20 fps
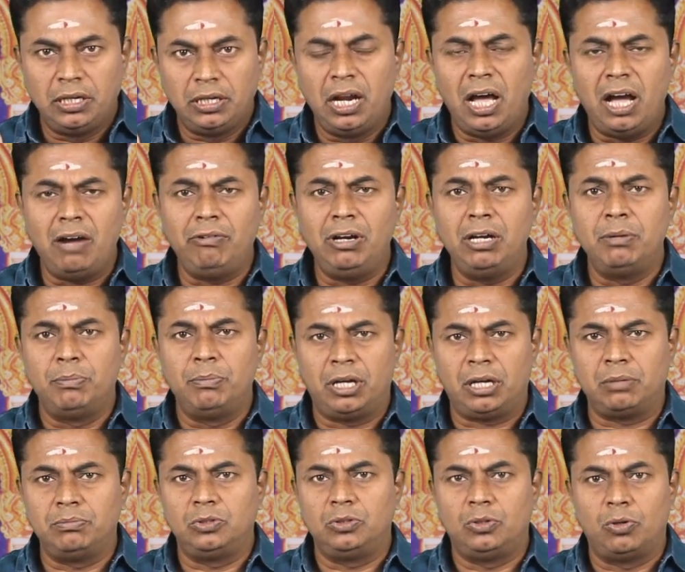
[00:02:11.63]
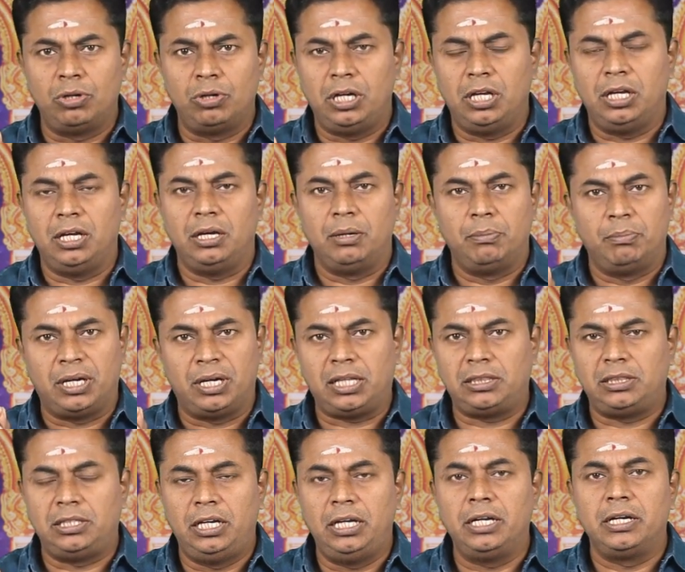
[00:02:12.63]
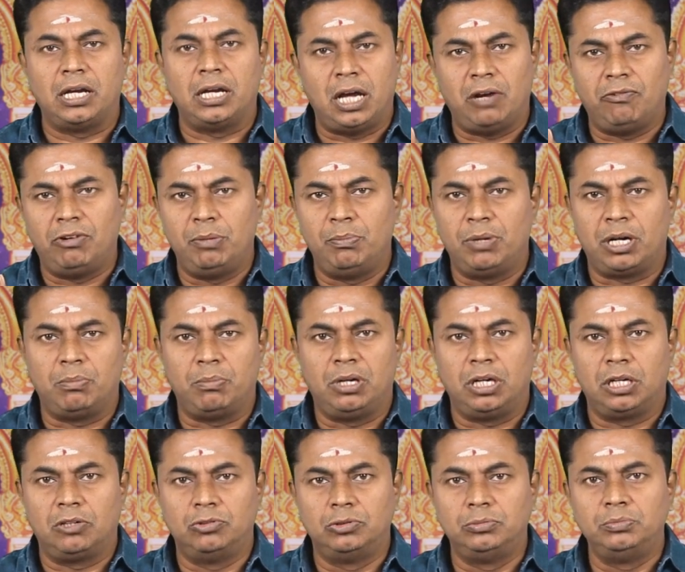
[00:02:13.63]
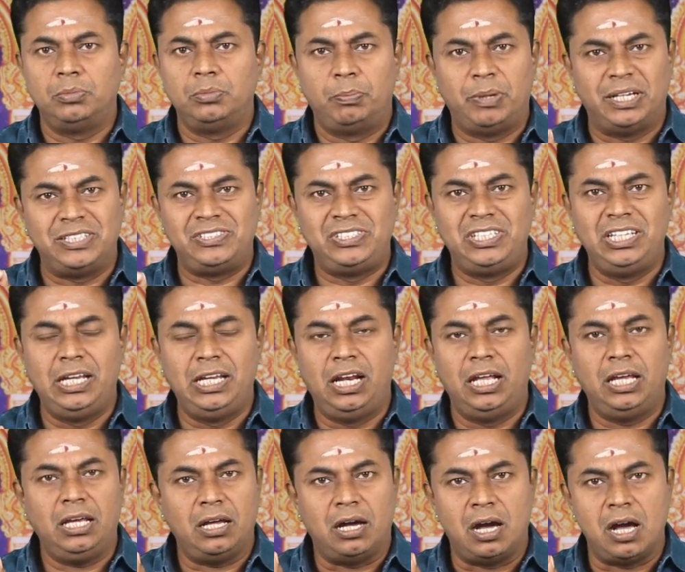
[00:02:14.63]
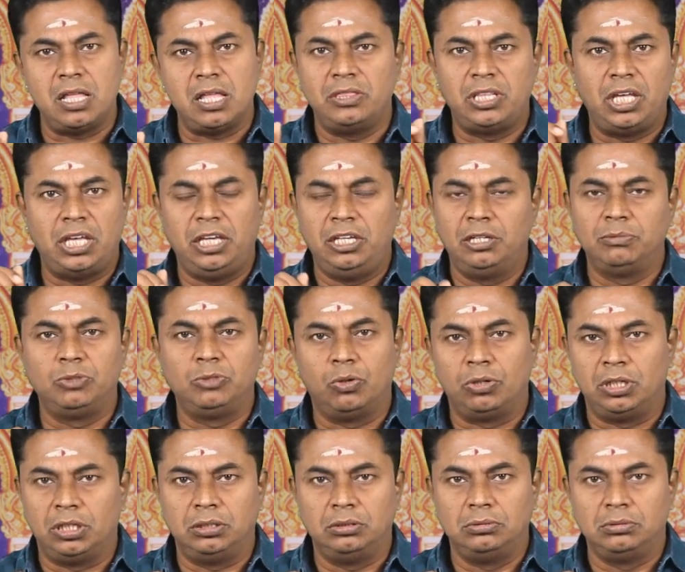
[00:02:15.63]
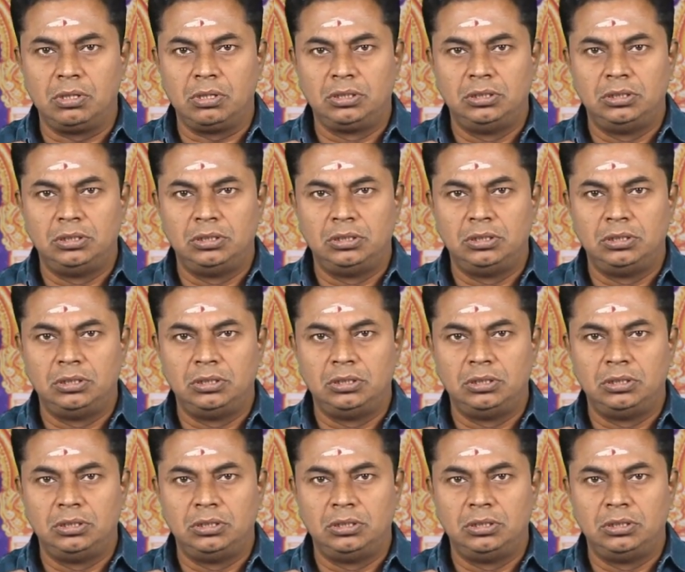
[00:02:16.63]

நாவல் மரம் கொண்ட மரத்திலே நாவல் மரமாகவும் பச்சியிலே ஆந்தையையும் கொண்டது